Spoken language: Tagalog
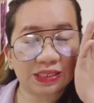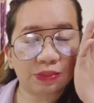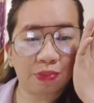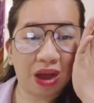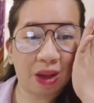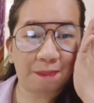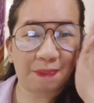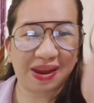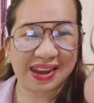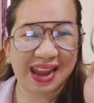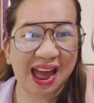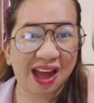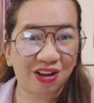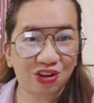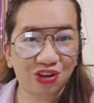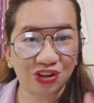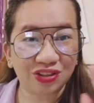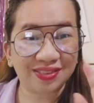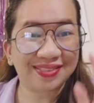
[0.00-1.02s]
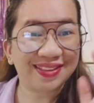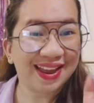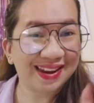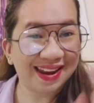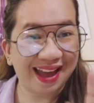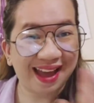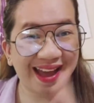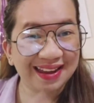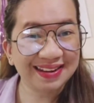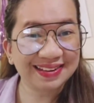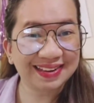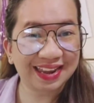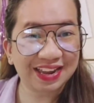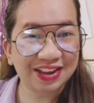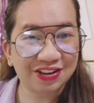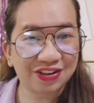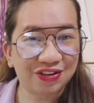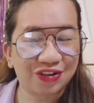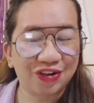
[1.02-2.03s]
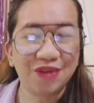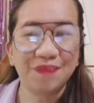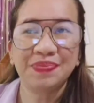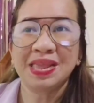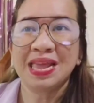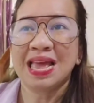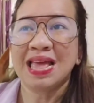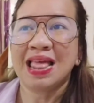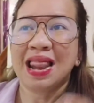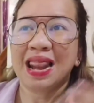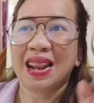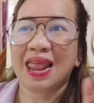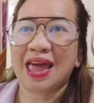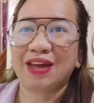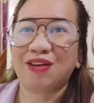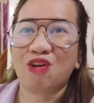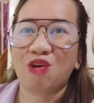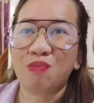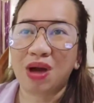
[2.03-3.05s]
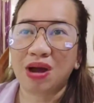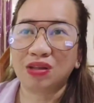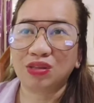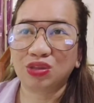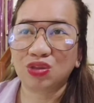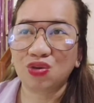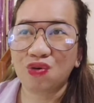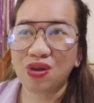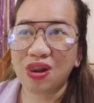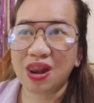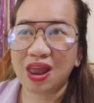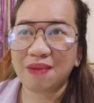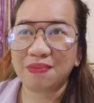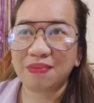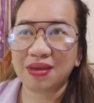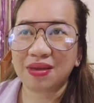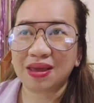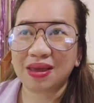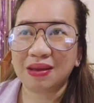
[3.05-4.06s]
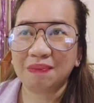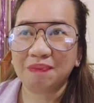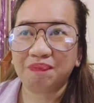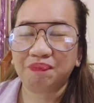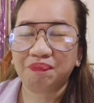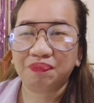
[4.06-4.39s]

Mga panakot, ganahan kay ko Like, kung magtula mi,